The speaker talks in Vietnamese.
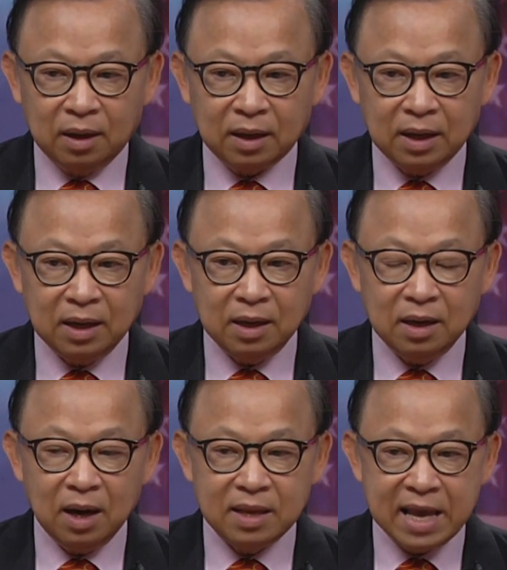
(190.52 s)

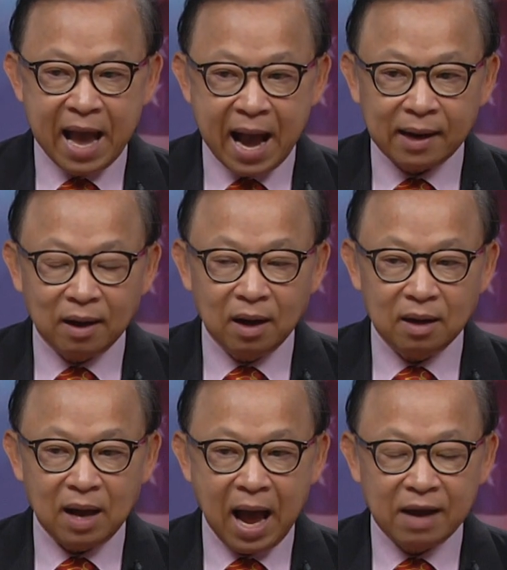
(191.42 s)
cái nhà đó
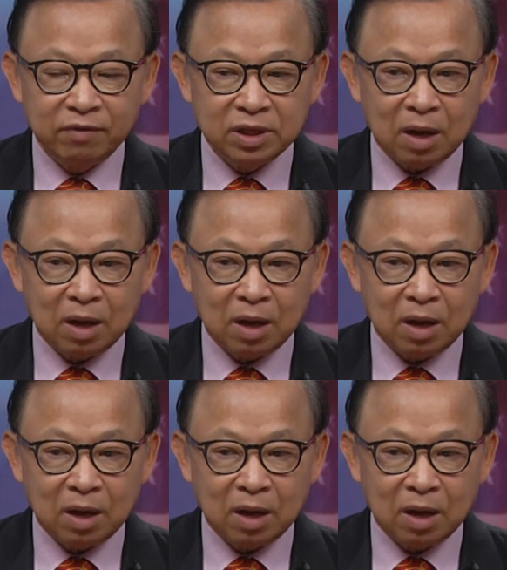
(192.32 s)
hai vợ